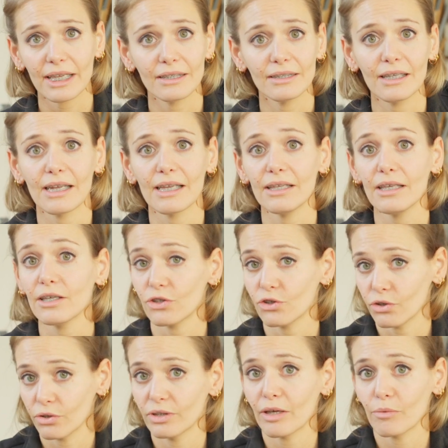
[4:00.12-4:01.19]
que tiene allí
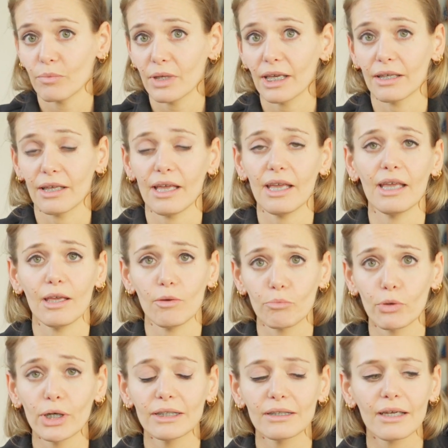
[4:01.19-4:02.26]
son también eh,
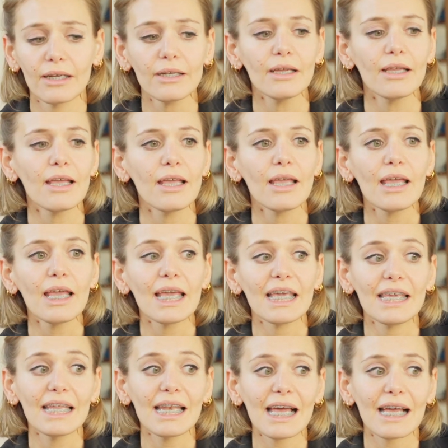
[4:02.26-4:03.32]
Polestar
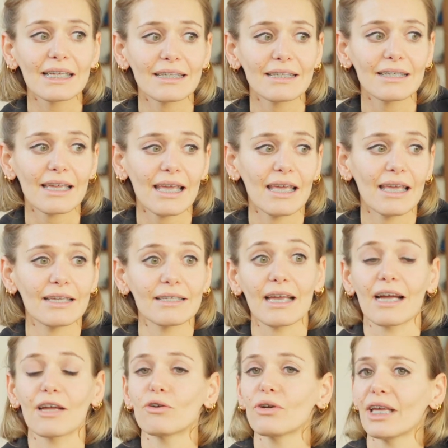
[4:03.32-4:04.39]
y las
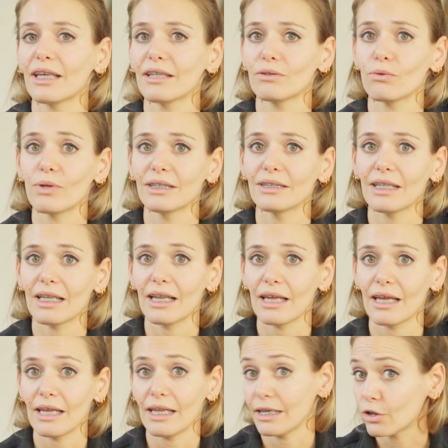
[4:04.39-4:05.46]
sacaron durante
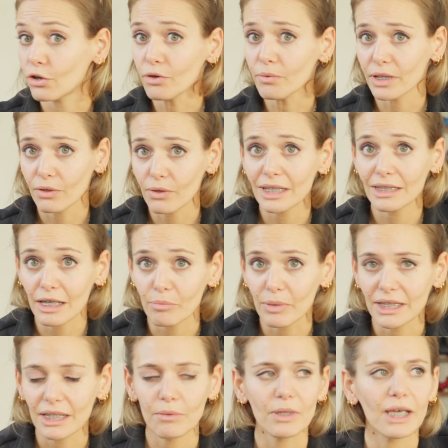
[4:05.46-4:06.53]
el COVID, durante la
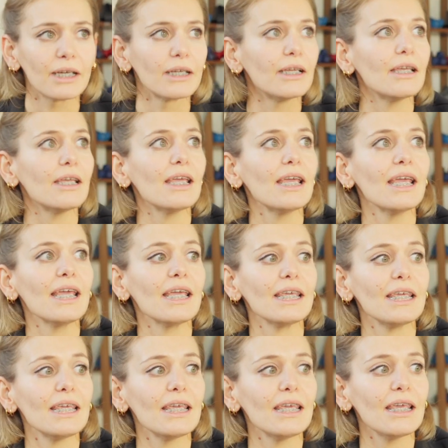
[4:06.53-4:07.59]
pandemia.
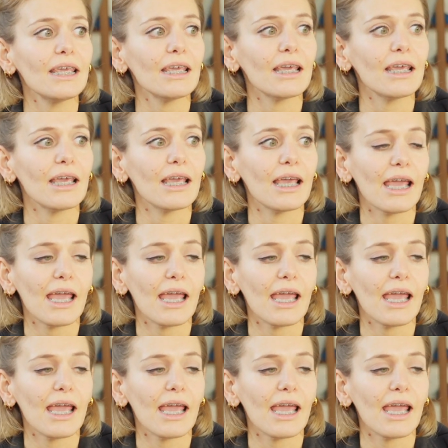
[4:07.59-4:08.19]
Y